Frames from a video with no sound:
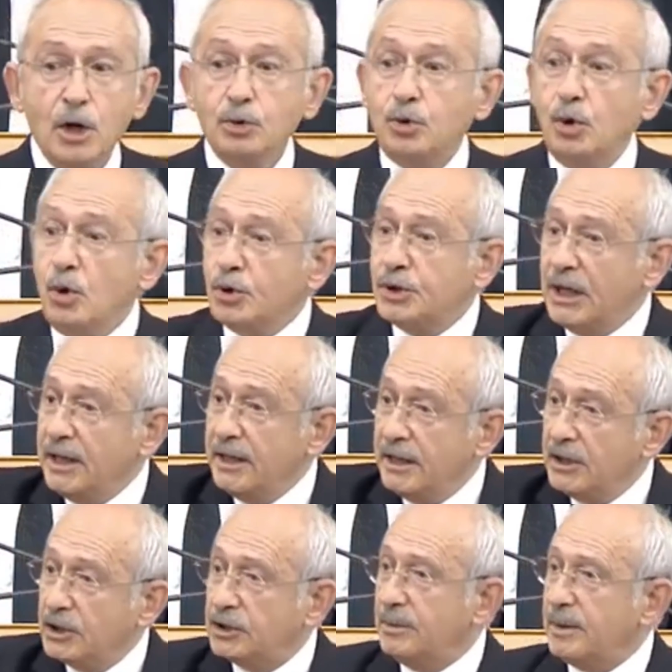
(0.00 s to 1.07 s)

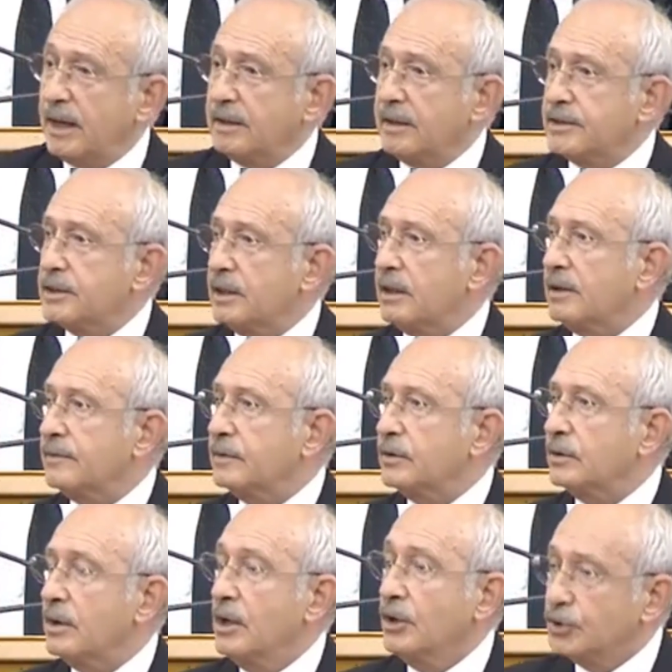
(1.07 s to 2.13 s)
Türkiye'nin itibarına zarar veriyor.
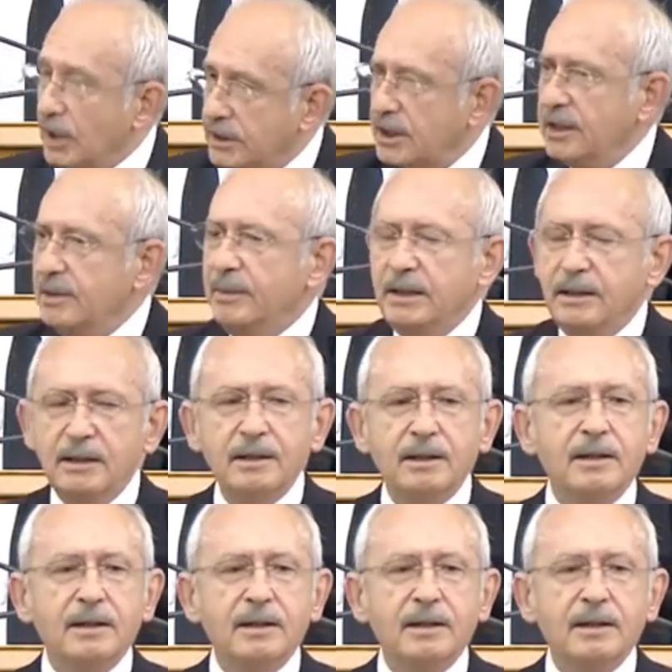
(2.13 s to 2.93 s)
Dedin mi?